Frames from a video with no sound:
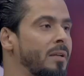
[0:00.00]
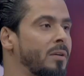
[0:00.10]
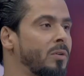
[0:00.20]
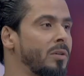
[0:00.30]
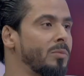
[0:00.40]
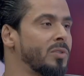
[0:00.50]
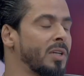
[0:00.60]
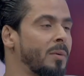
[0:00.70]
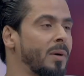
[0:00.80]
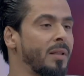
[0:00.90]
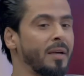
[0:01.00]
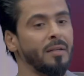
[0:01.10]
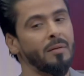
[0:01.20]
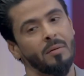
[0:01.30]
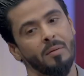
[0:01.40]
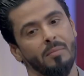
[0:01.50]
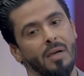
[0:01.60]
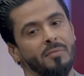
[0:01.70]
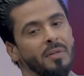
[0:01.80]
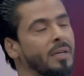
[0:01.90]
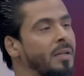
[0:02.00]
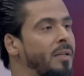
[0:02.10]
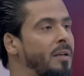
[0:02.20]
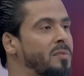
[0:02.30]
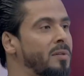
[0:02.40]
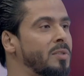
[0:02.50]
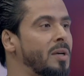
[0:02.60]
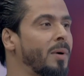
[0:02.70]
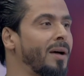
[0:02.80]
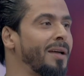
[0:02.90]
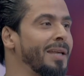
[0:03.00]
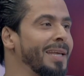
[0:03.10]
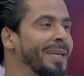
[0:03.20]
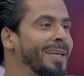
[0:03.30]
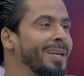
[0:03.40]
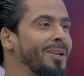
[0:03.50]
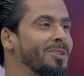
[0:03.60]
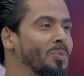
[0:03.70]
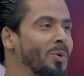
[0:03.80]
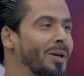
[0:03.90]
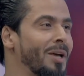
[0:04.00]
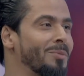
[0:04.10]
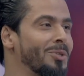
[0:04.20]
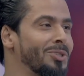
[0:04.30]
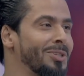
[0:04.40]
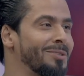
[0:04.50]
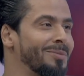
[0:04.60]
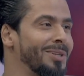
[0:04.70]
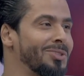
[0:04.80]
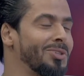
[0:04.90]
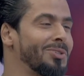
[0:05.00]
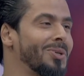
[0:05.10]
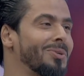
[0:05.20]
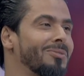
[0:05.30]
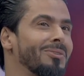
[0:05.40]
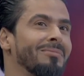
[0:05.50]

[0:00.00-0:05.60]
لكل المنتخبات لكن مع فريق ال 2007 الجميع قام يجتهد من اجل انه